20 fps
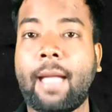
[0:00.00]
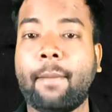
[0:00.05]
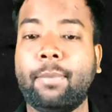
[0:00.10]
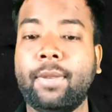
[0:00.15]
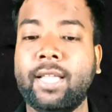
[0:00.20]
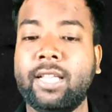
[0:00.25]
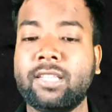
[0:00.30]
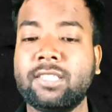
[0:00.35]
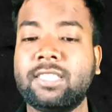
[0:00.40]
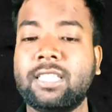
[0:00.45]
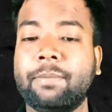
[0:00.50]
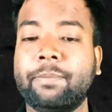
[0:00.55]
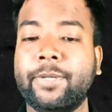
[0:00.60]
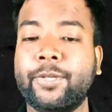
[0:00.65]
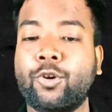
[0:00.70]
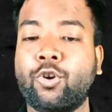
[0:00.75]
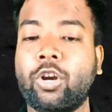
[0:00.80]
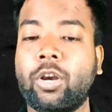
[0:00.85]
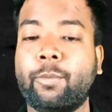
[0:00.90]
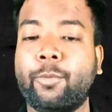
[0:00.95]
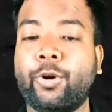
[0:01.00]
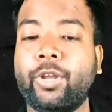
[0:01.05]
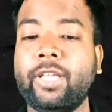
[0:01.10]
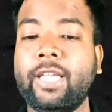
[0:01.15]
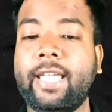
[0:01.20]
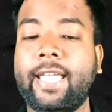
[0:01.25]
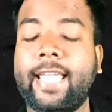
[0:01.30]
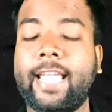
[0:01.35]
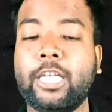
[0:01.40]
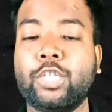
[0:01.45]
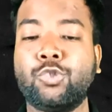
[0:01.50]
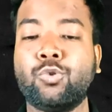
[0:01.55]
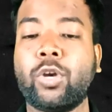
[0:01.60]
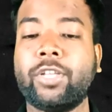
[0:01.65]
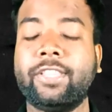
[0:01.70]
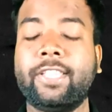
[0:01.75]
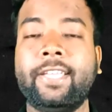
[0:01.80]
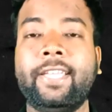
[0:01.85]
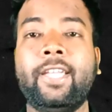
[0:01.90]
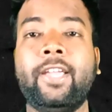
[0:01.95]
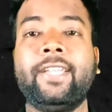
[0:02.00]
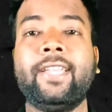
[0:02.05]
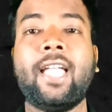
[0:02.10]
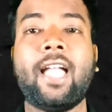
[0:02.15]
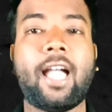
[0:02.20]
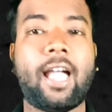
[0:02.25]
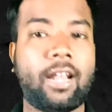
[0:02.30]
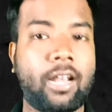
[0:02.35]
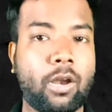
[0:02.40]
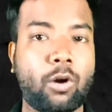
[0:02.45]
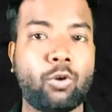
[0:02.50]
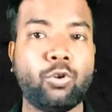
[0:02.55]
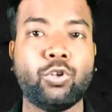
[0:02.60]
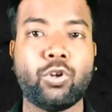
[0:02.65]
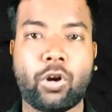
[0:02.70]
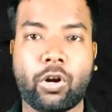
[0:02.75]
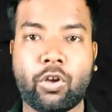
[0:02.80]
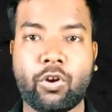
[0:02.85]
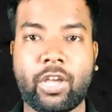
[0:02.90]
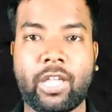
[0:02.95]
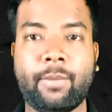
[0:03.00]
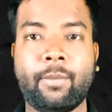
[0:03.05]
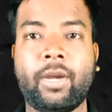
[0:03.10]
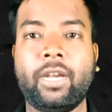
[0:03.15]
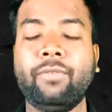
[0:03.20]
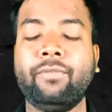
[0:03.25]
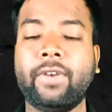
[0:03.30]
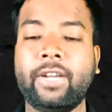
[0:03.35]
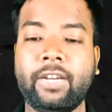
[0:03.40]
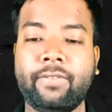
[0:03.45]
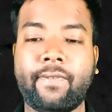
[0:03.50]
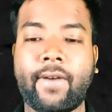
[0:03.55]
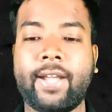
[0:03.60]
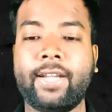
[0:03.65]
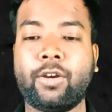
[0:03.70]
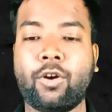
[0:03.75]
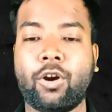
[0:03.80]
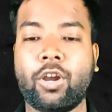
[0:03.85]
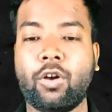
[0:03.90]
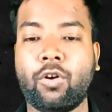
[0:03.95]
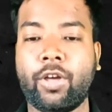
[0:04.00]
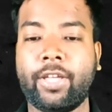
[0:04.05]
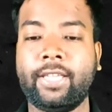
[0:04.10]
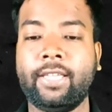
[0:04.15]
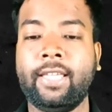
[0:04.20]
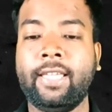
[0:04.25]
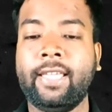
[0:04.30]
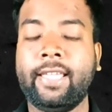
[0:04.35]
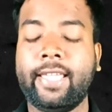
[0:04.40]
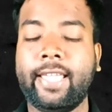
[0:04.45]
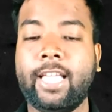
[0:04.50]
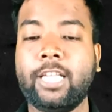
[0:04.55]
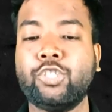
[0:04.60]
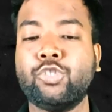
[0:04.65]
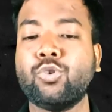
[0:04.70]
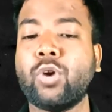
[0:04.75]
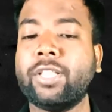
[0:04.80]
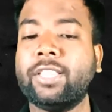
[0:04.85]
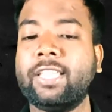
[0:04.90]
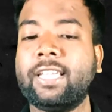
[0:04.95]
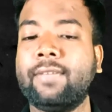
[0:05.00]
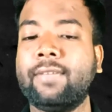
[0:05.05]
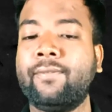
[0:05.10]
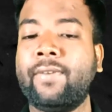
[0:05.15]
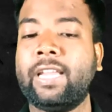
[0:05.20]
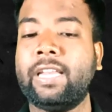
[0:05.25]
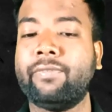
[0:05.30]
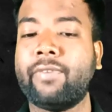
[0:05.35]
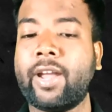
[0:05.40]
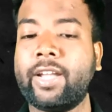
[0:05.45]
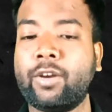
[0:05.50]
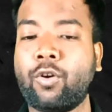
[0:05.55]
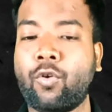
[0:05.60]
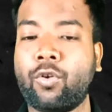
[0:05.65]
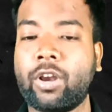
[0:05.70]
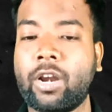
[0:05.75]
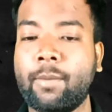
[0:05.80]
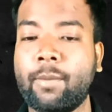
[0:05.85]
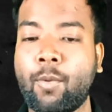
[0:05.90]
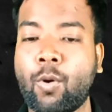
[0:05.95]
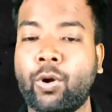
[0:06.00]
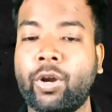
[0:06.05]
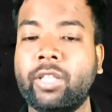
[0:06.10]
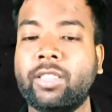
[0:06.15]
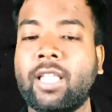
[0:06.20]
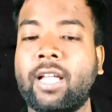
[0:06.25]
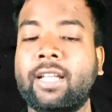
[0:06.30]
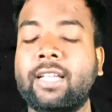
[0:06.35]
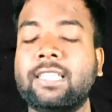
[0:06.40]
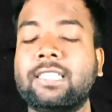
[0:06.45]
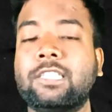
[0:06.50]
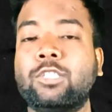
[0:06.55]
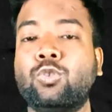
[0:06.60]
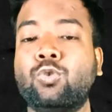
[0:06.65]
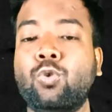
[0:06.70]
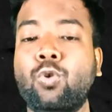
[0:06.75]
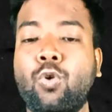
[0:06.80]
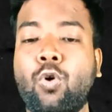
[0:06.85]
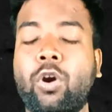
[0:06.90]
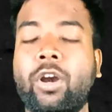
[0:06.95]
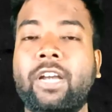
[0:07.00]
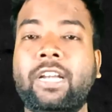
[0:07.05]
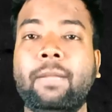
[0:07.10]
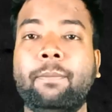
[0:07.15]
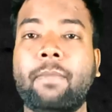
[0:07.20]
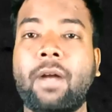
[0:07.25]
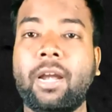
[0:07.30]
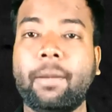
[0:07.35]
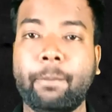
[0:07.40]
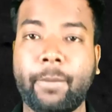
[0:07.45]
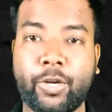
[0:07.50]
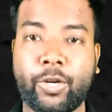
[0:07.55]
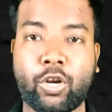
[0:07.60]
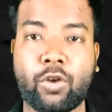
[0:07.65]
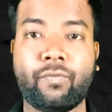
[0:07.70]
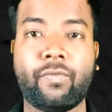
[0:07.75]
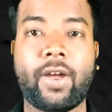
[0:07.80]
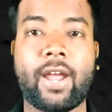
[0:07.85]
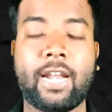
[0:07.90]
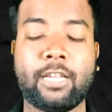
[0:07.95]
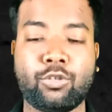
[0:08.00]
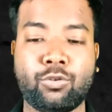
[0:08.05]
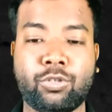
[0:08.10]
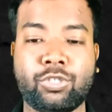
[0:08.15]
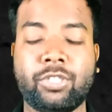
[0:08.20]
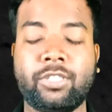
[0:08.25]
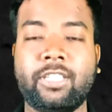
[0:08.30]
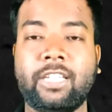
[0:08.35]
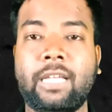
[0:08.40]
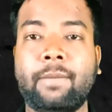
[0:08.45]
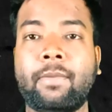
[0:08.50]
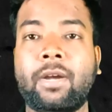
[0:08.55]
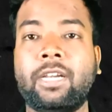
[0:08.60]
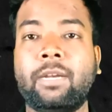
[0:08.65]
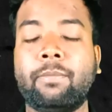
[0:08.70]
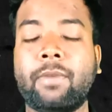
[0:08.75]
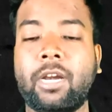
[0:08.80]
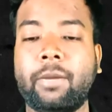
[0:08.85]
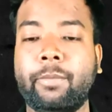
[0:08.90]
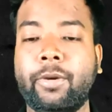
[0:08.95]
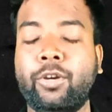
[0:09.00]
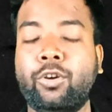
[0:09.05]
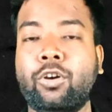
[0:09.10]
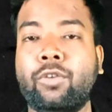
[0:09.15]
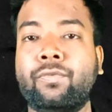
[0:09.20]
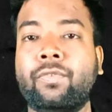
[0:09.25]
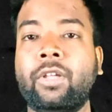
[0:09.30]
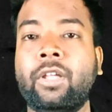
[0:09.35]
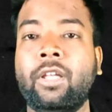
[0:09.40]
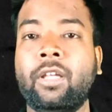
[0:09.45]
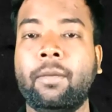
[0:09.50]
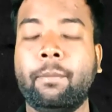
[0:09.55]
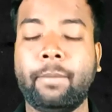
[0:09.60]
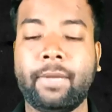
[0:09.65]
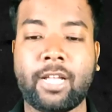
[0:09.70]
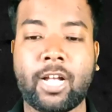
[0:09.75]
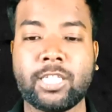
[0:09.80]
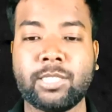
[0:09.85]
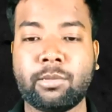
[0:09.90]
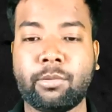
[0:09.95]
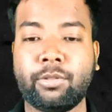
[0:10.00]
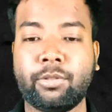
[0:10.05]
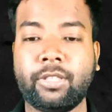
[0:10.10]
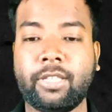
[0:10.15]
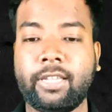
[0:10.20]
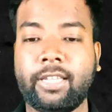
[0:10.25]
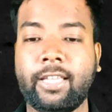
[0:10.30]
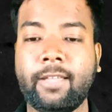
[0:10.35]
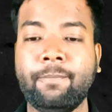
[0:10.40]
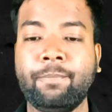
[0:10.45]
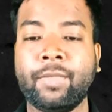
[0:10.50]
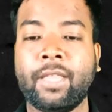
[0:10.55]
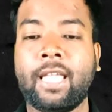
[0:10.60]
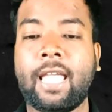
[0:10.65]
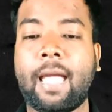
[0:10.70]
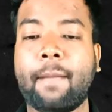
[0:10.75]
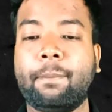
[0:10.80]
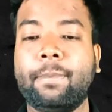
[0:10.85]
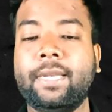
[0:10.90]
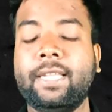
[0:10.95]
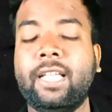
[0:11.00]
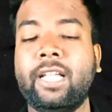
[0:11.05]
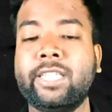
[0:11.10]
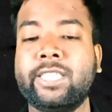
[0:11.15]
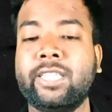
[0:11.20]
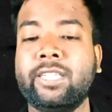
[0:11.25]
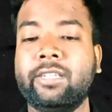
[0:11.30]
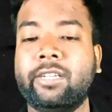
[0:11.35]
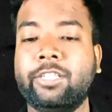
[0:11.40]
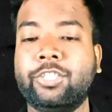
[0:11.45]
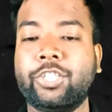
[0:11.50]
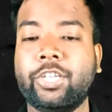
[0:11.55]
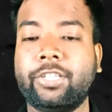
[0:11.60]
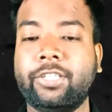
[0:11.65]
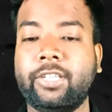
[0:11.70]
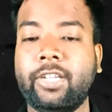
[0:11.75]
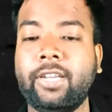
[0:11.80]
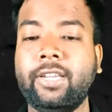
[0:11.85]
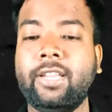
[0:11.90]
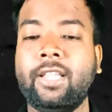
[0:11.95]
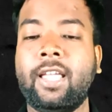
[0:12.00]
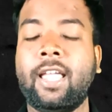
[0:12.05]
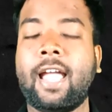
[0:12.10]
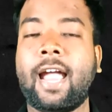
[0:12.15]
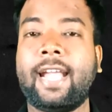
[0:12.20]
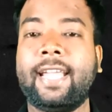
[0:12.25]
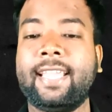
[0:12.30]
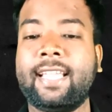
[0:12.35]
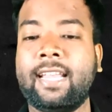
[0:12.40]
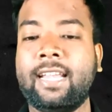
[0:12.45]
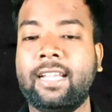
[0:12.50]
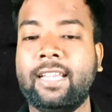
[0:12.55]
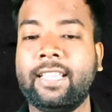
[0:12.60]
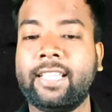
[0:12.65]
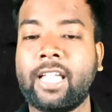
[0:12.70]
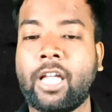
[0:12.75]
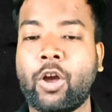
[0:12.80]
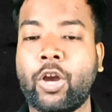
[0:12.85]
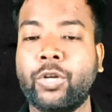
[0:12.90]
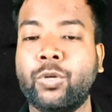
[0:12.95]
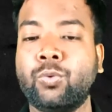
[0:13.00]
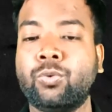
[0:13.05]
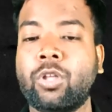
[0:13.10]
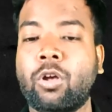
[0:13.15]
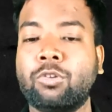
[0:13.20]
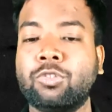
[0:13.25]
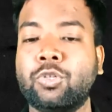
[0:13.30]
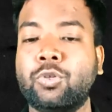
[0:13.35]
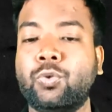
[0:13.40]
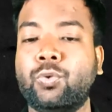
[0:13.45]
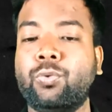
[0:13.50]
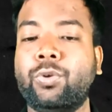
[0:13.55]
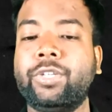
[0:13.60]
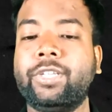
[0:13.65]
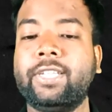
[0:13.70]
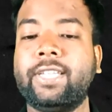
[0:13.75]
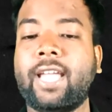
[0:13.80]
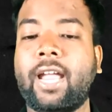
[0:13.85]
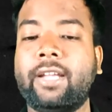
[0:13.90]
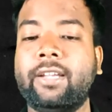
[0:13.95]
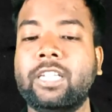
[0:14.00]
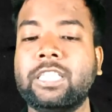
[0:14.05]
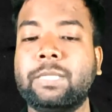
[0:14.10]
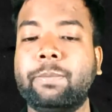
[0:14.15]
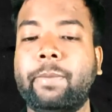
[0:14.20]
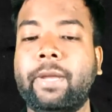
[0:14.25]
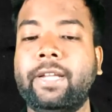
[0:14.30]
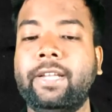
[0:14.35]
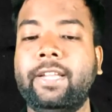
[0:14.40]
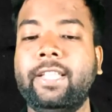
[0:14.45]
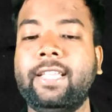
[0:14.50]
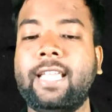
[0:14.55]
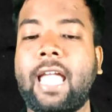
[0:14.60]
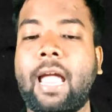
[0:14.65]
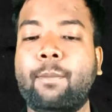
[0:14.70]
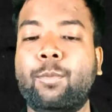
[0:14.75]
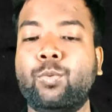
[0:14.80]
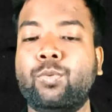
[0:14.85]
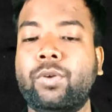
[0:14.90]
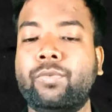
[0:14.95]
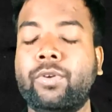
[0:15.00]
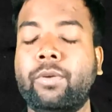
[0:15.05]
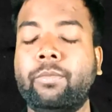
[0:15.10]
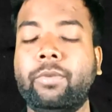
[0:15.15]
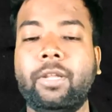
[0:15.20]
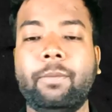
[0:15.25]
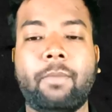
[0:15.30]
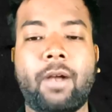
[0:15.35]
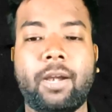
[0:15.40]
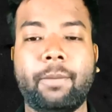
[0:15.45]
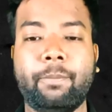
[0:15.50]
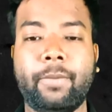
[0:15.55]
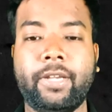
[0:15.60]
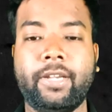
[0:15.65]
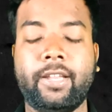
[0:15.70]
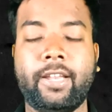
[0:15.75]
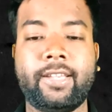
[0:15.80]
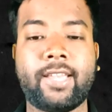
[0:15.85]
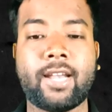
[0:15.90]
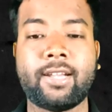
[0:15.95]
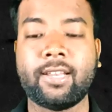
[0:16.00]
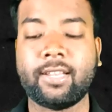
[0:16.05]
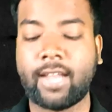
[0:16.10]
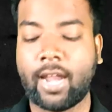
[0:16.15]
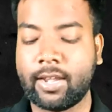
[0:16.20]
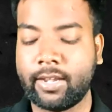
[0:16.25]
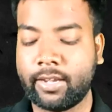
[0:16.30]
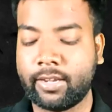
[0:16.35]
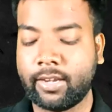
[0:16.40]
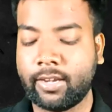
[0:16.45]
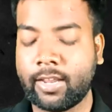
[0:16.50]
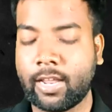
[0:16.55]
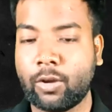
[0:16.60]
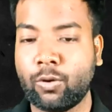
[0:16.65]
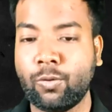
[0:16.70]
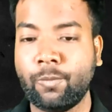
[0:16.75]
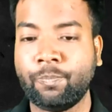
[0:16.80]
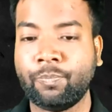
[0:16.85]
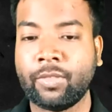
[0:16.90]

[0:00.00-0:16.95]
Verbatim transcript: অ্যাপ্লিকেশন সাবমিট করার পরে এইচ ওয়াই থেকে এটা অ্যালাউড করা হয় মানে ভেরিফাইড করা হয় এইচ ওয়াই থেকে ভেরিফাইড করার পরে তাকে শো করা ডিপার্টমেন্ট অফ হায়ার এডুকেশন থেকে বা ডিপার্টমেন্ট অফ বিকাশ ভবন থেকে অ্যাপ্লিকেশন রিজেক্টেড অ্যান্ড এখানে লেখা হয় টু থাউজেন্ড টোয়েন্টি ক্যান্ডিডেটস পেন্ডিং অ্যাপ্রুভাল ফ্রম ডিপার্টমেন্ট এটা একটা ক্যান্ডিডেটের গেল